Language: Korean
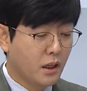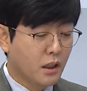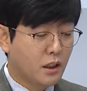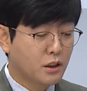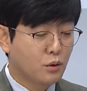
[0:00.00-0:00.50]

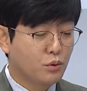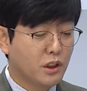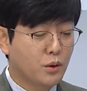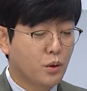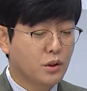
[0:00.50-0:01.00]
그래서
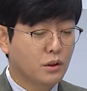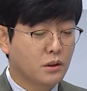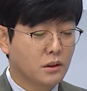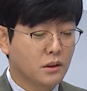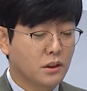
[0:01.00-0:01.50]
우리
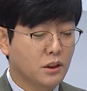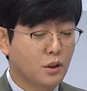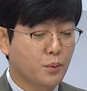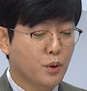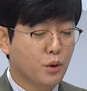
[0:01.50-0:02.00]
교육청은
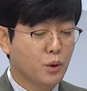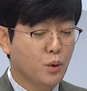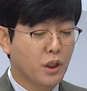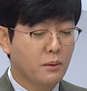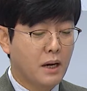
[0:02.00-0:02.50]
직업교육을
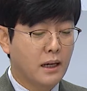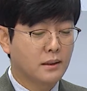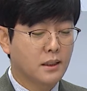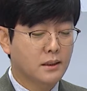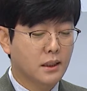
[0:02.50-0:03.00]
통해
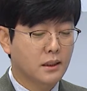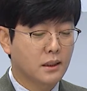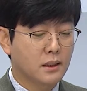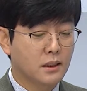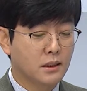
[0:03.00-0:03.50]
많은
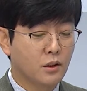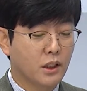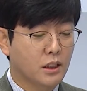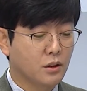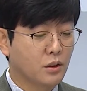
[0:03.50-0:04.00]
학생들이
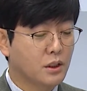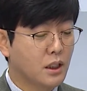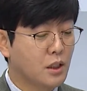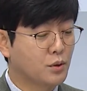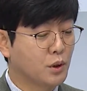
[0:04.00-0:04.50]
지역에
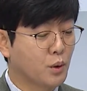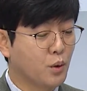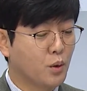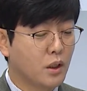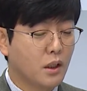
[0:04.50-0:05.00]
정착할 수
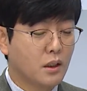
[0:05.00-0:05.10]
있도록